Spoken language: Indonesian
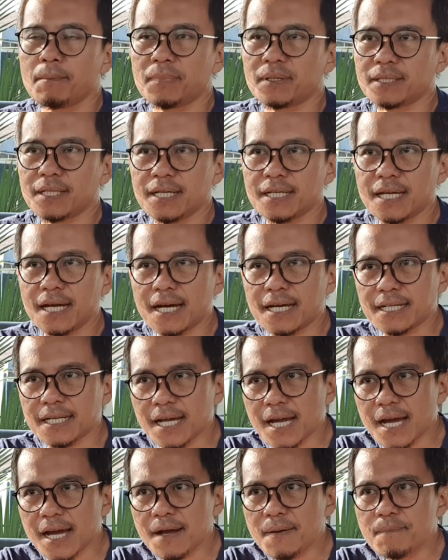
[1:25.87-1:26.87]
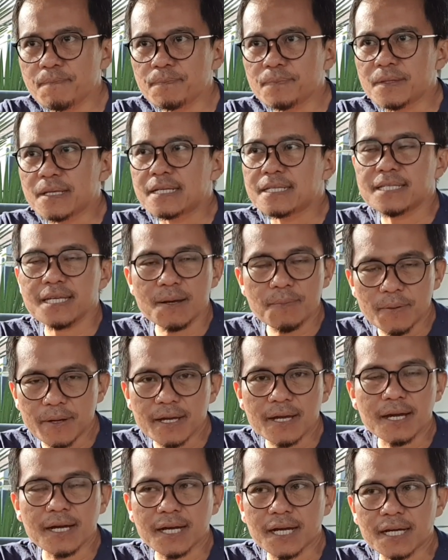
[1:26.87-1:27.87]
Pertanyaannya, siapa
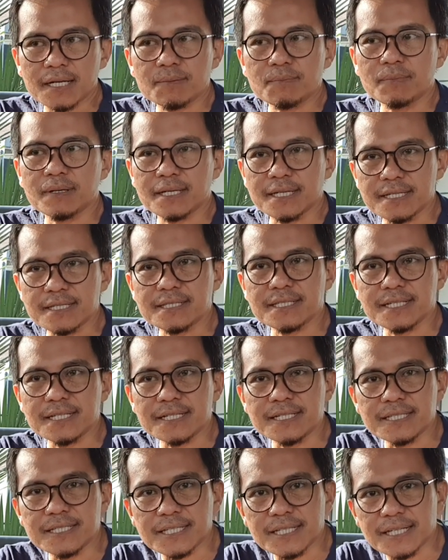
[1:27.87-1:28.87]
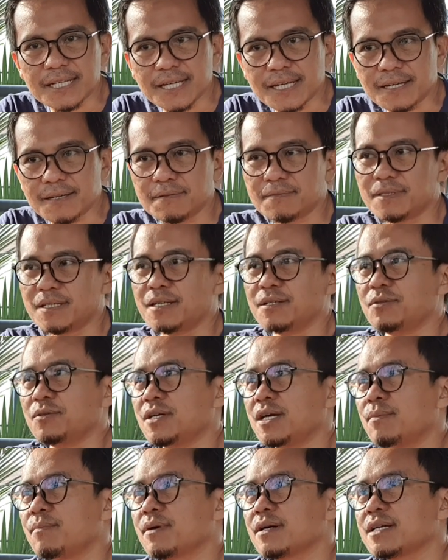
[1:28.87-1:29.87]
yang akan mengisi di sini?
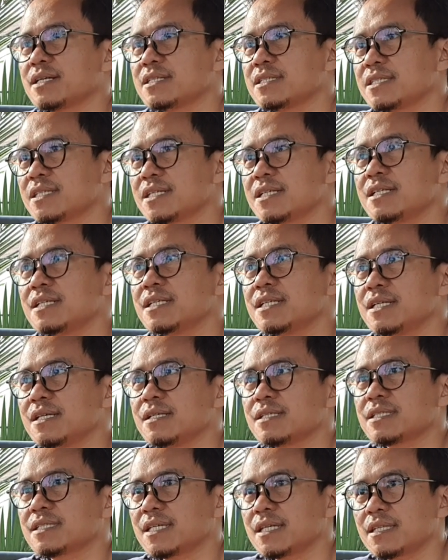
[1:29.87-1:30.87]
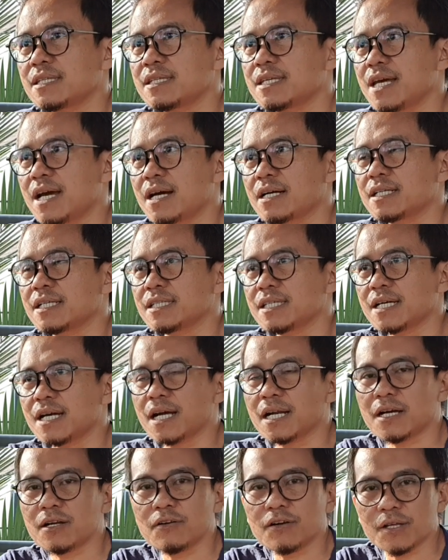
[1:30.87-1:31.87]
Gitu ya, mengisi di seat yang
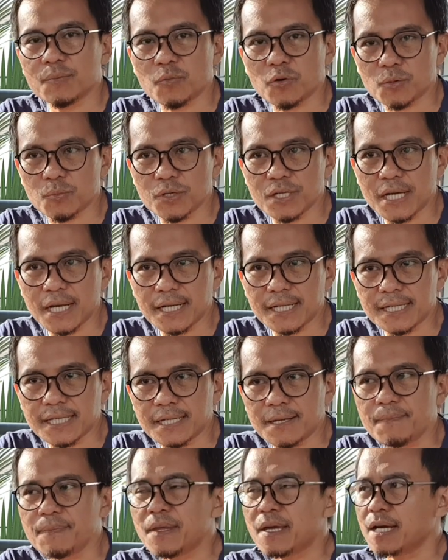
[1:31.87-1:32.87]
ditinggalkan oleh Morbidelli.